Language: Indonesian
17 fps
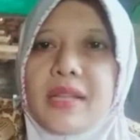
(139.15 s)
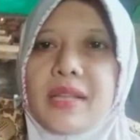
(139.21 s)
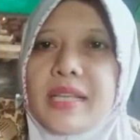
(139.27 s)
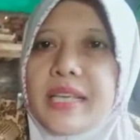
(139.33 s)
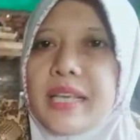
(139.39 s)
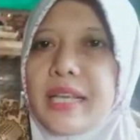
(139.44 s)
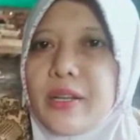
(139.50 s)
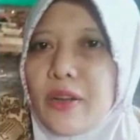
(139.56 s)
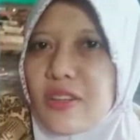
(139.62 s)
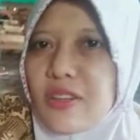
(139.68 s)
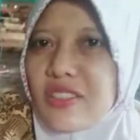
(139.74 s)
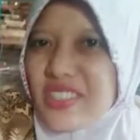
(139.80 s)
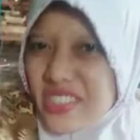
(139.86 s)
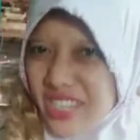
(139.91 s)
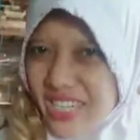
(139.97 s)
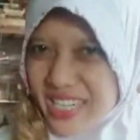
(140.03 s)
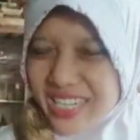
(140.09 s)
nawati gendong
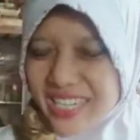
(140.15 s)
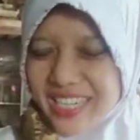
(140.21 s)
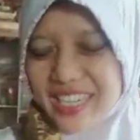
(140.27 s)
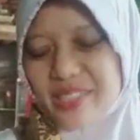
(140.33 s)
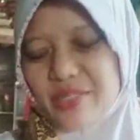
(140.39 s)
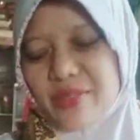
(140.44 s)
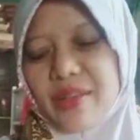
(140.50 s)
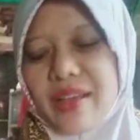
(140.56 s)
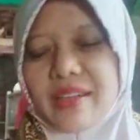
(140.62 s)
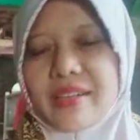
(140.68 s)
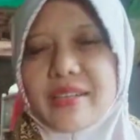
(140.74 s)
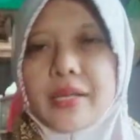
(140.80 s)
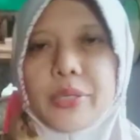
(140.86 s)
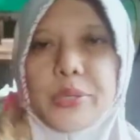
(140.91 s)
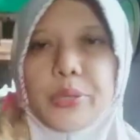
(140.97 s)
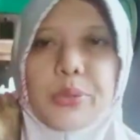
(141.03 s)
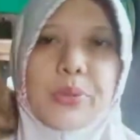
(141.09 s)
celing langsung
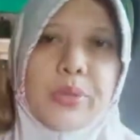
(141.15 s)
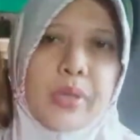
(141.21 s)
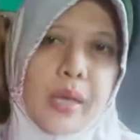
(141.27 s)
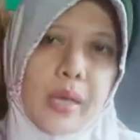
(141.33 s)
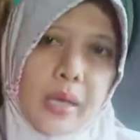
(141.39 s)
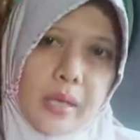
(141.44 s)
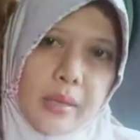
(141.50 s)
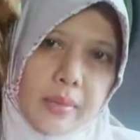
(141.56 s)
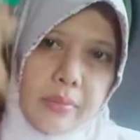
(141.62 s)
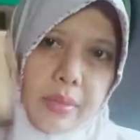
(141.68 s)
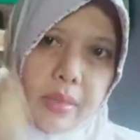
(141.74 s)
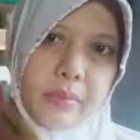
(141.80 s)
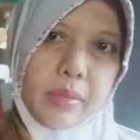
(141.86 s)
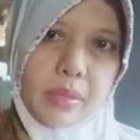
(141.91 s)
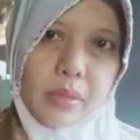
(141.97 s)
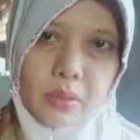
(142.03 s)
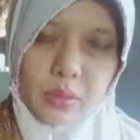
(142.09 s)
ada gitu ya
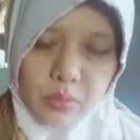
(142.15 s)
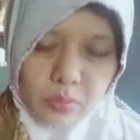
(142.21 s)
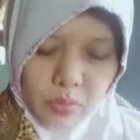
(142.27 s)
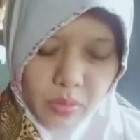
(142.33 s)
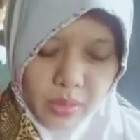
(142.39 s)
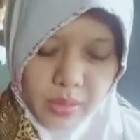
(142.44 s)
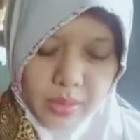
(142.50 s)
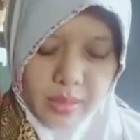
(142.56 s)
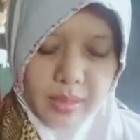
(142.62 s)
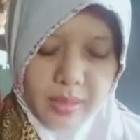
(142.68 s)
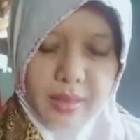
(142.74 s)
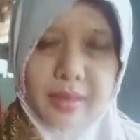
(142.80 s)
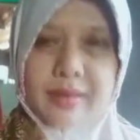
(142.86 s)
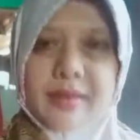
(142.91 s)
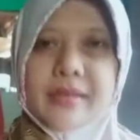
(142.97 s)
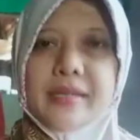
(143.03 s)
teman-temanku semuanya